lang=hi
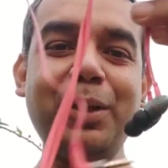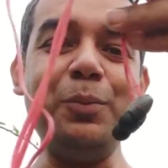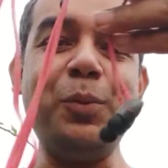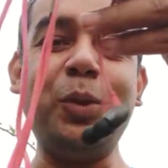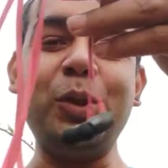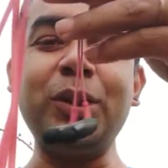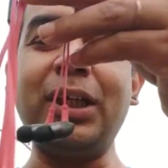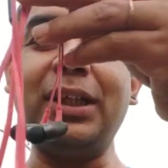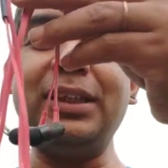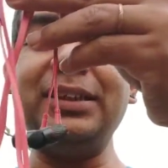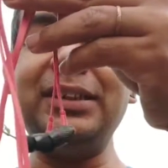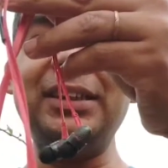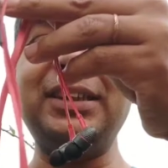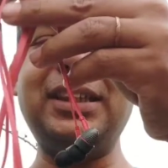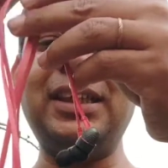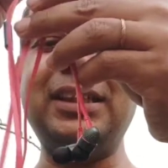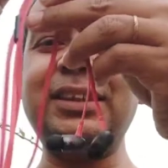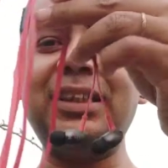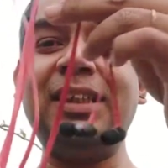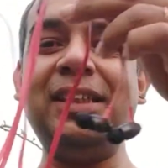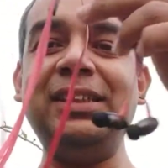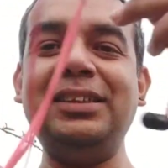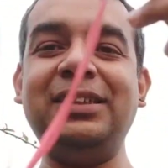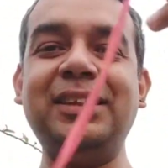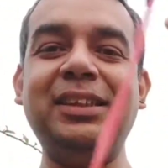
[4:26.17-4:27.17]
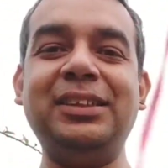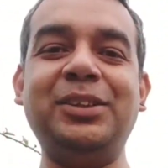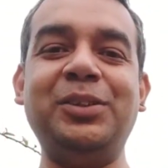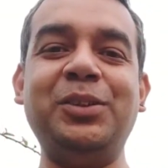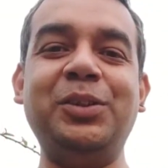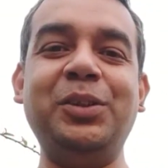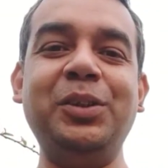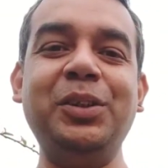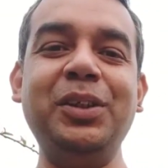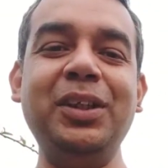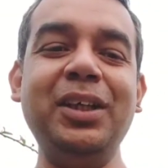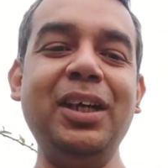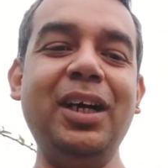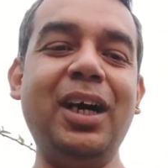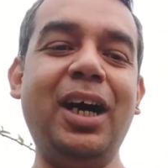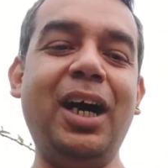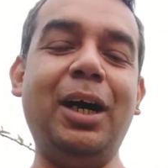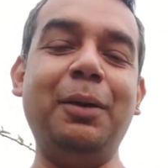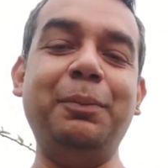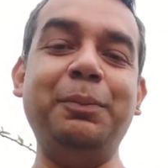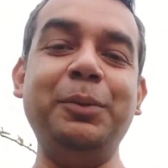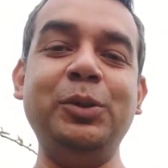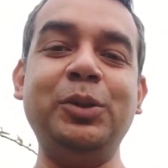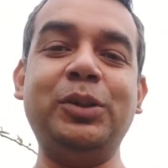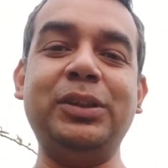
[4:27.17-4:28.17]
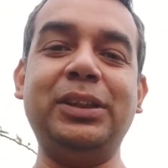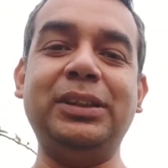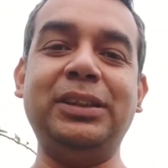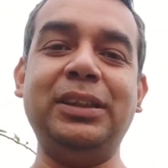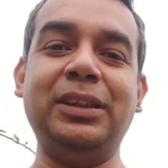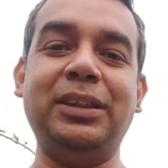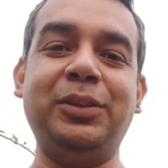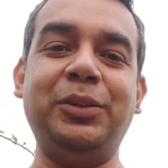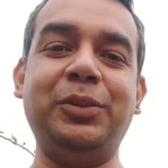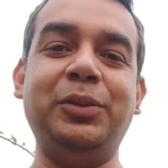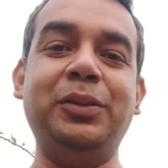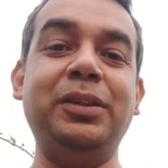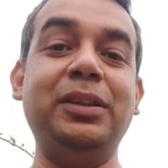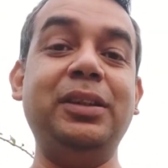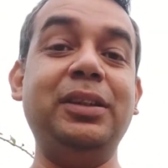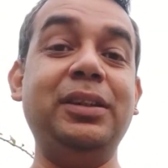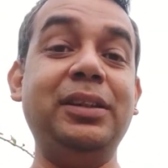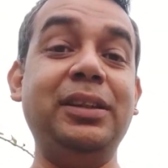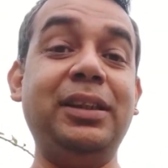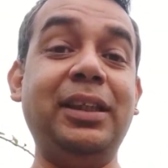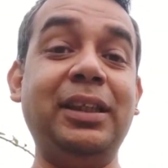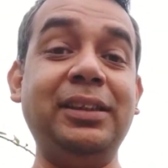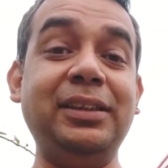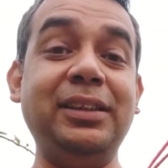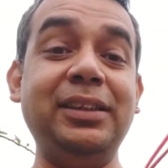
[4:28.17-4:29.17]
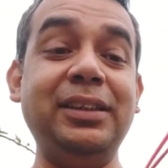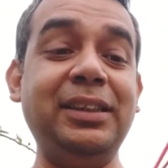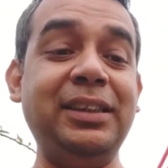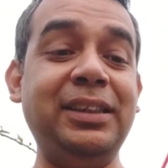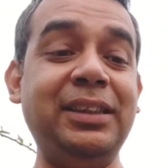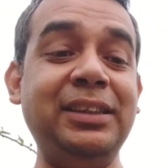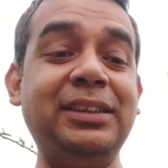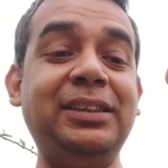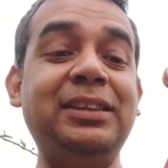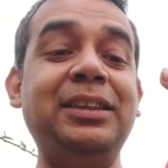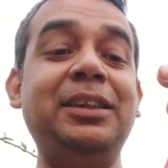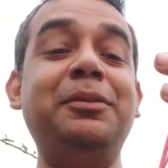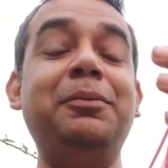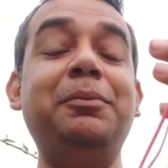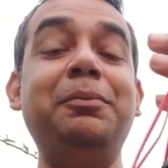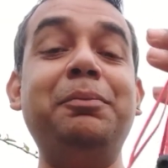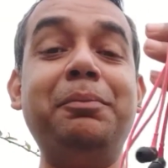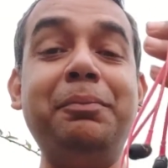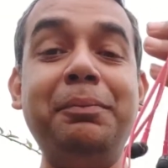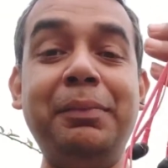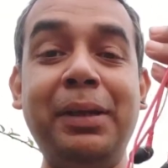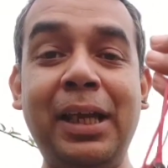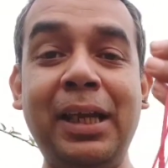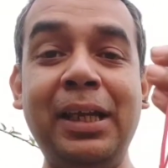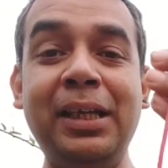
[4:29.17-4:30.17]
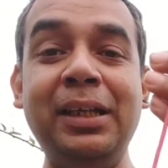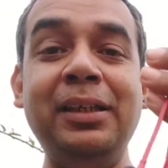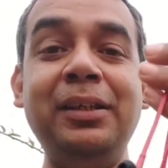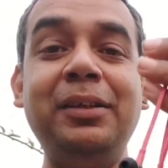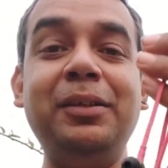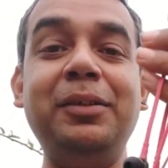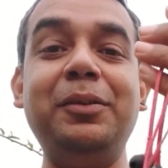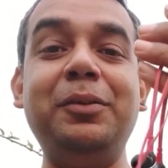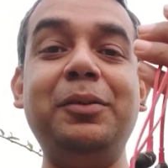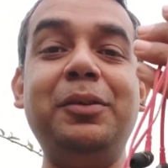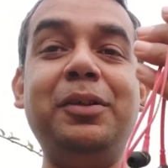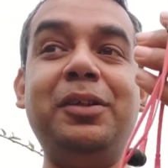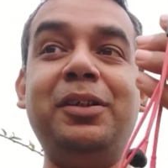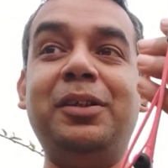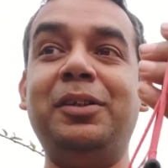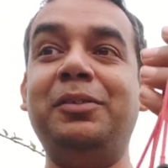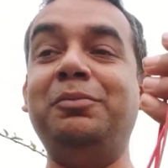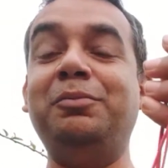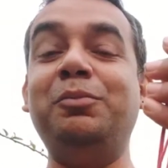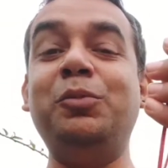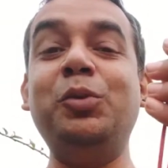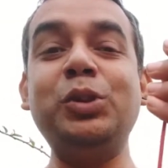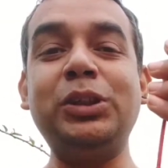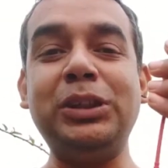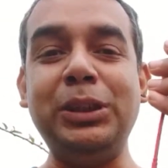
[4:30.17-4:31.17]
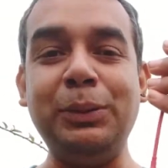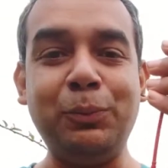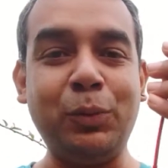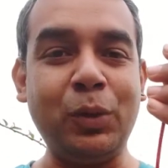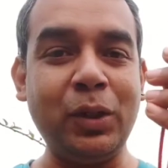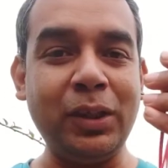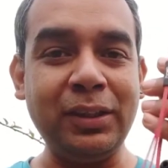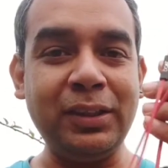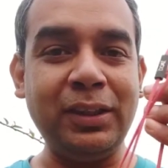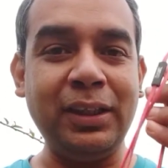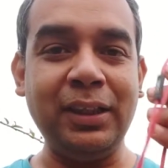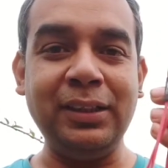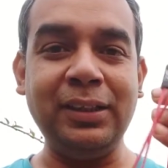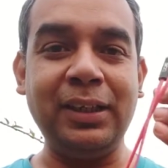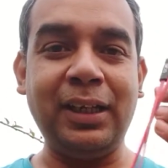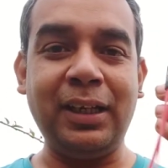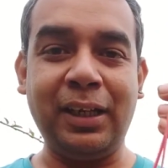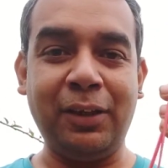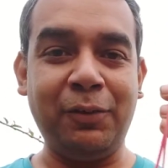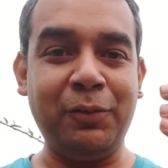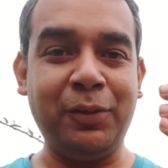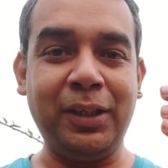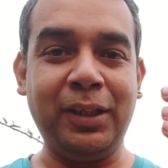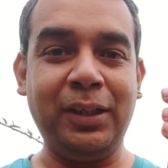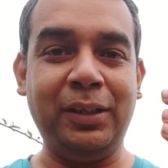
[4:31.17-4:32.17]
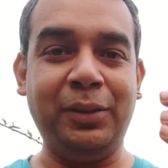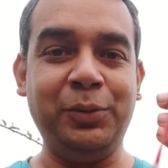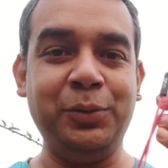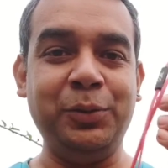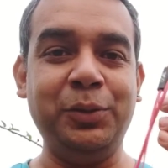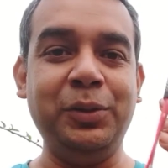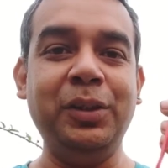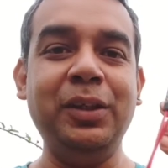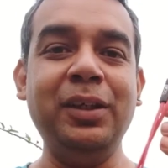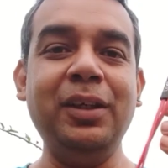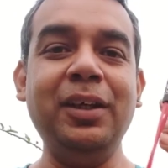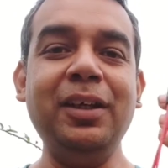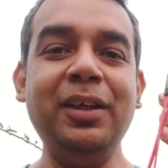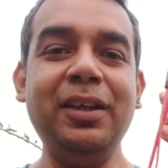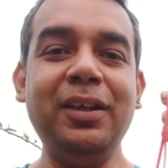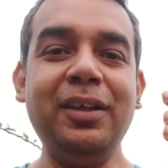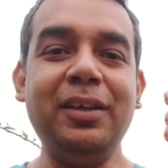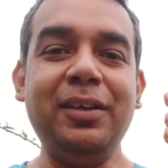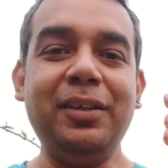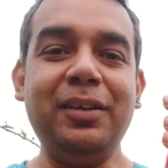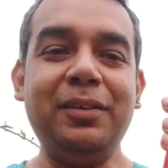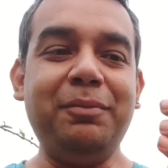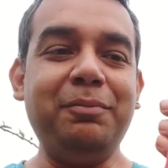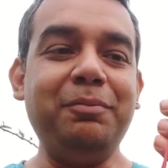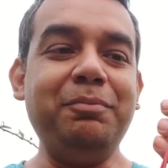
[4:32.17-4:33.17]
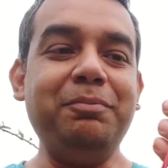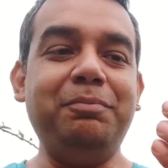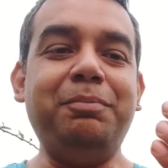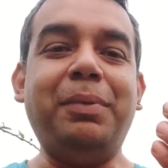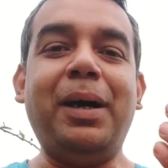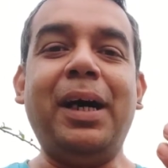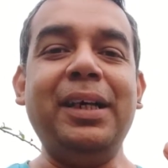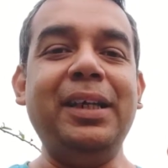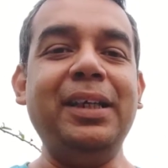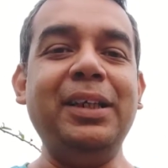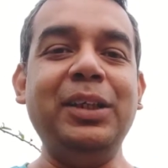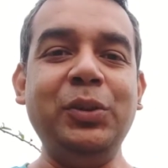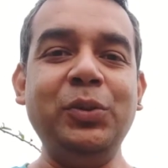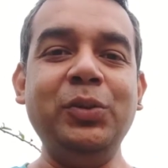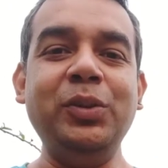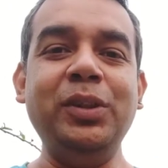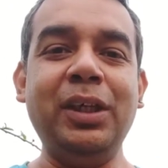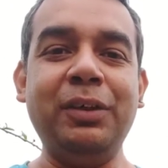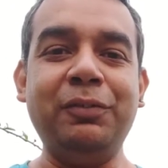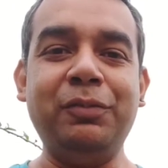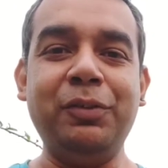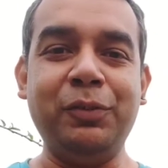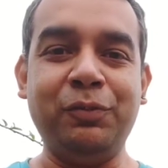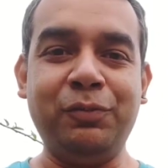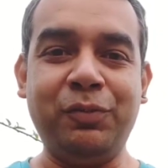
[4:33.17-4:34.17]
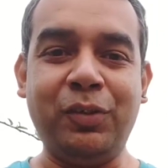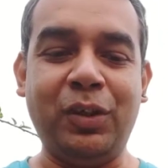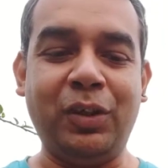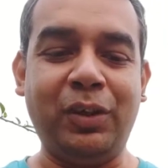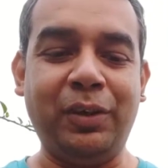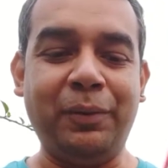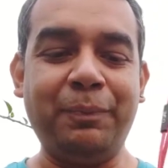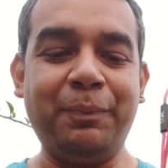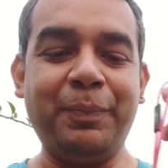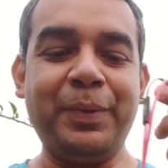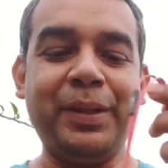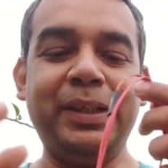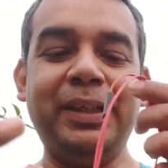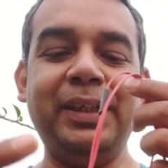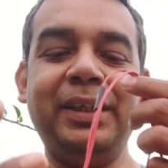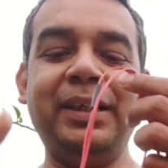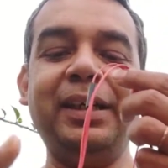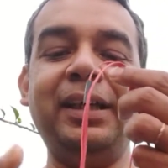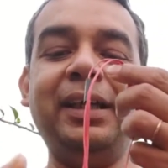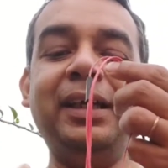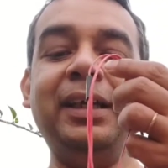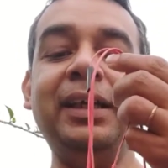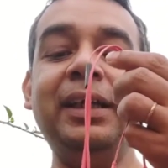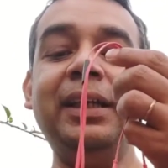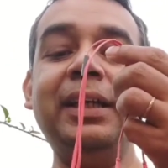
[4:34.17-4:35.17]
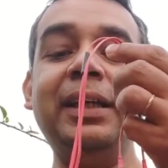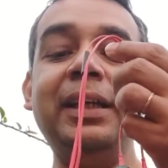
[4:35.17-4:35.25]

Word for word: बहुत आसानी से इसको आप यूज़ कर सकते हो दैट इट इज़ द मेन मोस्ट इम्पॉर्टेंट थिंग दैट आई वॉन्टेड टू बाई न्यू ईयरफोन फॉर ठीक है